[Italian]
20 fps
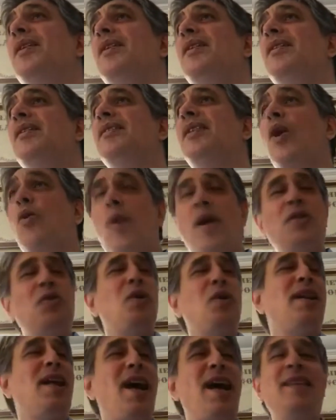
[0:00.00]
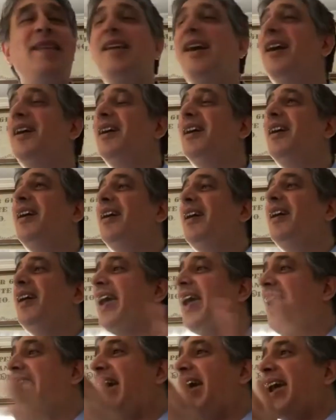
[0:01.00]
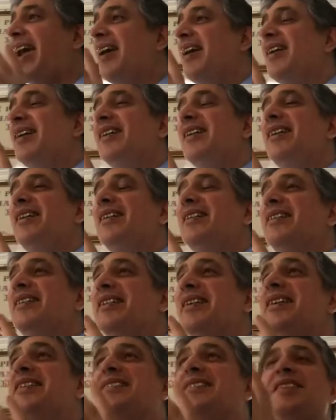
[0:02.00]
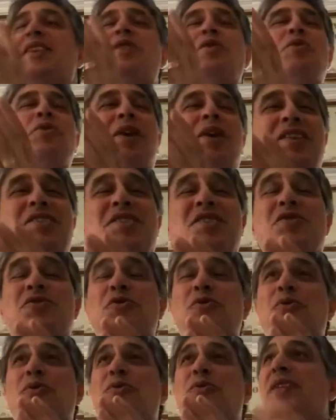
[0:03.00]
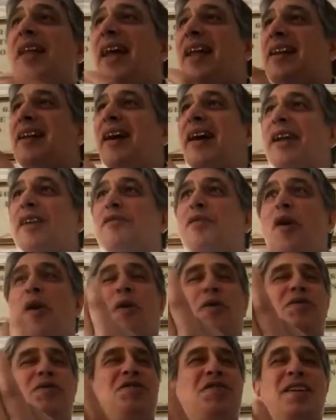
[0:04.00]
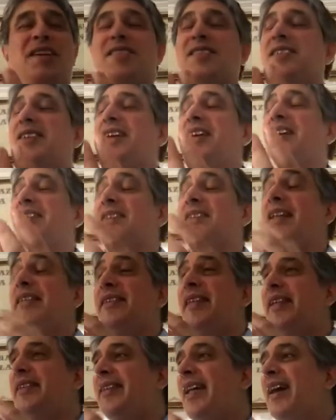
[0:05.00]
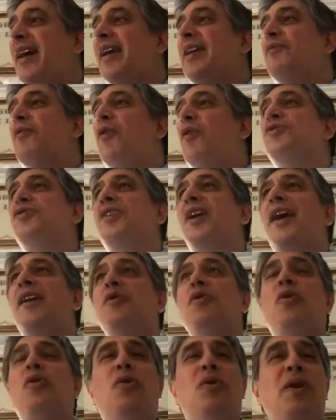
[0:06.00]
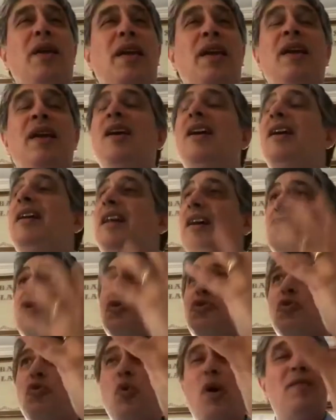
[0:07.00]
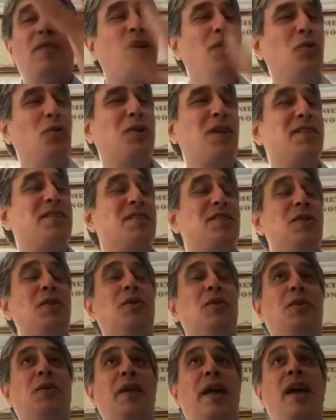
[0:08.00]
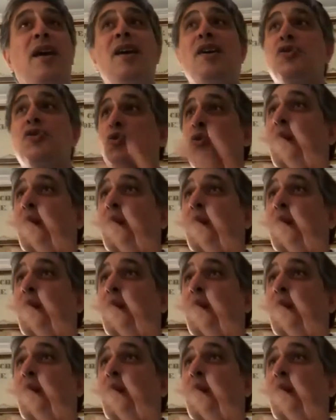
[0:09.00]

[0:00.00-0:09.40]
da quando è nata, e il Signore Gesù nel rivolgersi, nel, nel rivolgere a noi la sua valutazione sulla